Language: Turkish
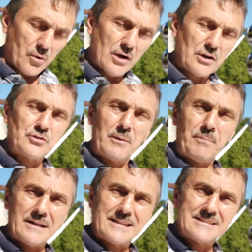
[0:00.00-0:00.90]
Kolektör
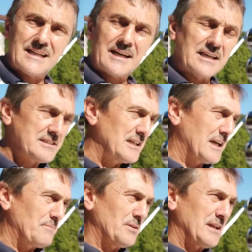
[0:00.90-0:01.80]
patlasa
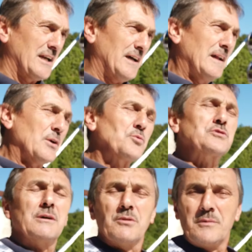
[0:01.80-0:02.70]
kesinlikle bir tane
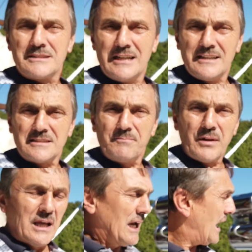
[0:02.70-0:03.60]
usta bulması lazım.
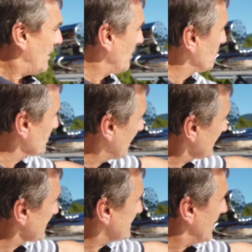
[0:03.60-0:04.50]
Ama
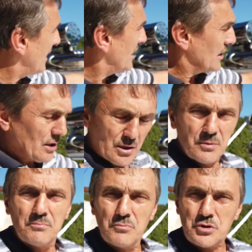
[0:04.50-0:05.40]
bunlarda ise
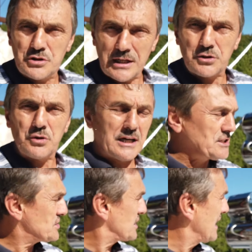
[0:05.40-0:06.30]
müşteri,
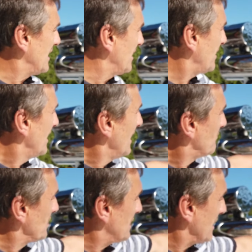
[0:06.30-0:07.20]
tüketici gelir.
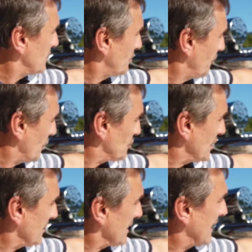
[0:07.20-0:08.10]
Bir tane
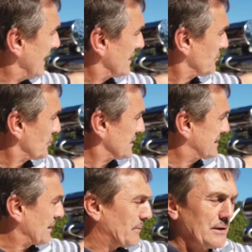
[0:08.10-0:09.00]
flosan genelde bu
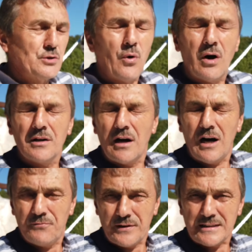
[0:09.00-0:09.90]
risk yapar doğa
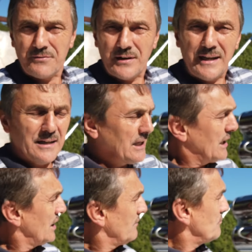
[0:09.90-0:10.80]
afette falan.
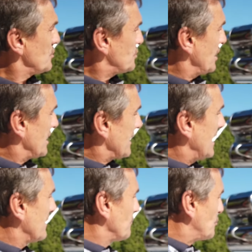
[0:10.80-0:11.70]
Müşteri
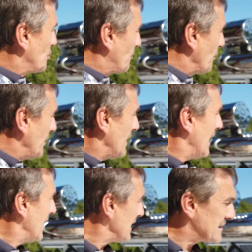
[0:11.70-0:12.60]
gelir bu tüpü
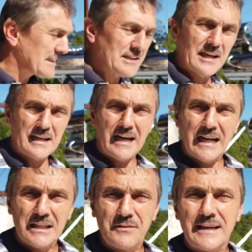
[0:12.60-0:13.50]
istediği yere
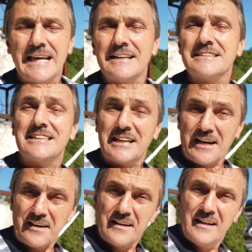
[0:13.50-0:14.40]
alır ve kendisi
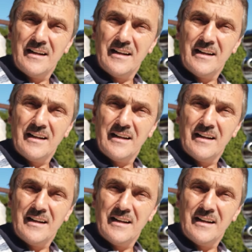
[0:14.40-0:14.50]
takar.